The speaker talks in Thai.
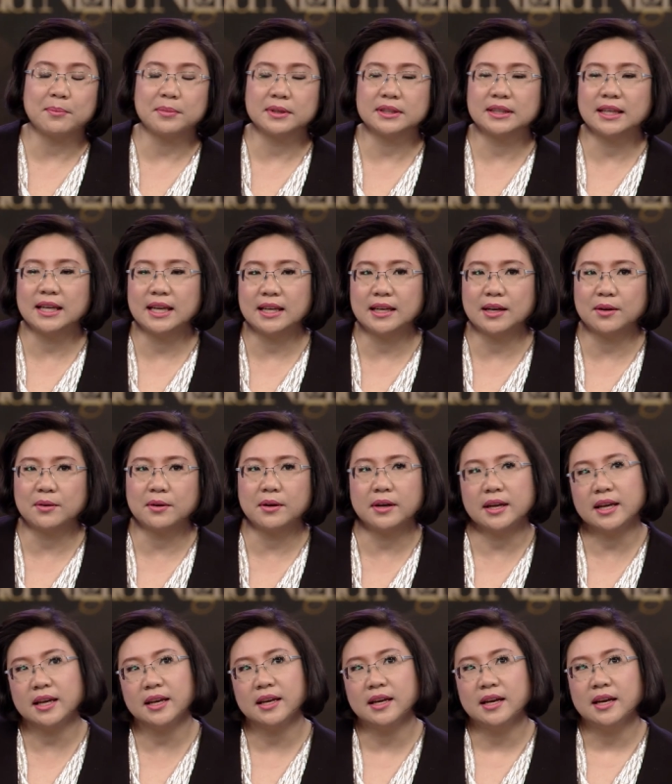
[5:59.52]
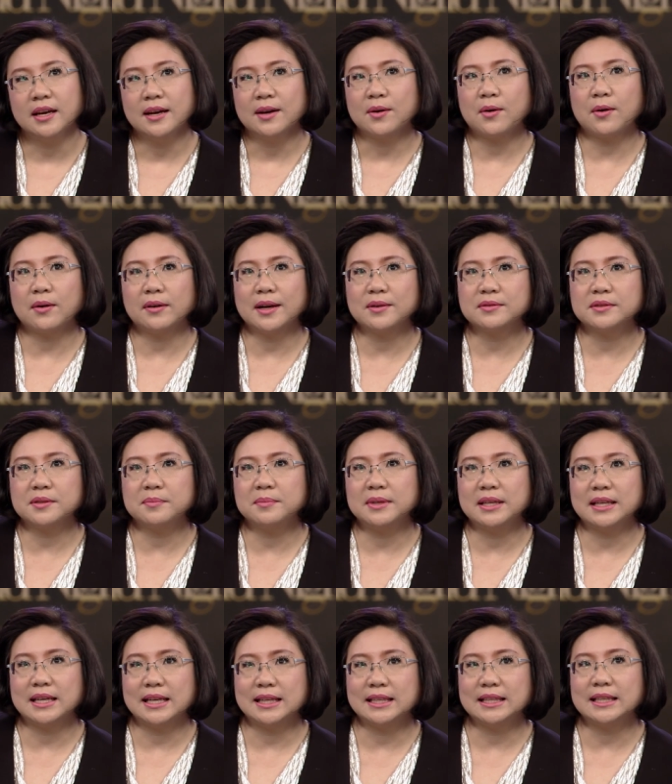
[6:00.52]
ประเทศเราก็เอ๊ะของเราจะมี
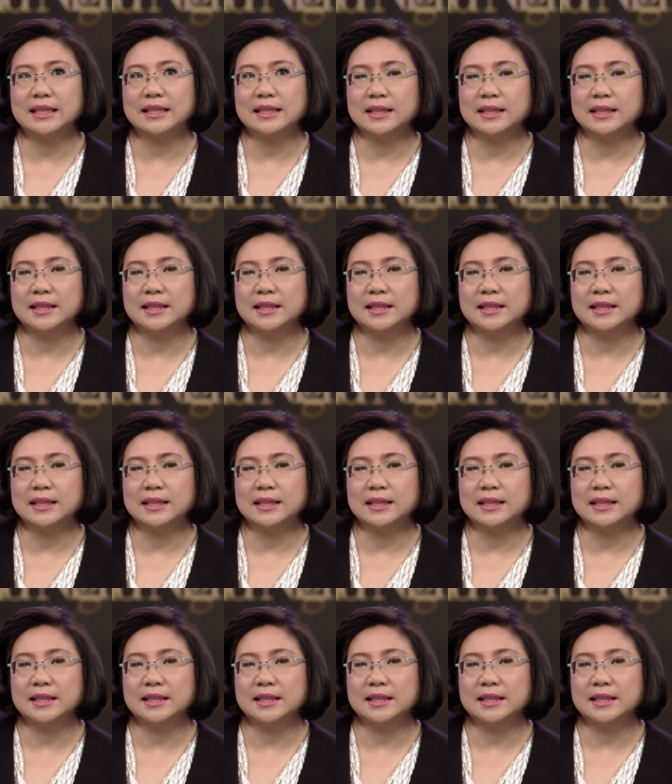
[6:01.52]
อะไรเขียน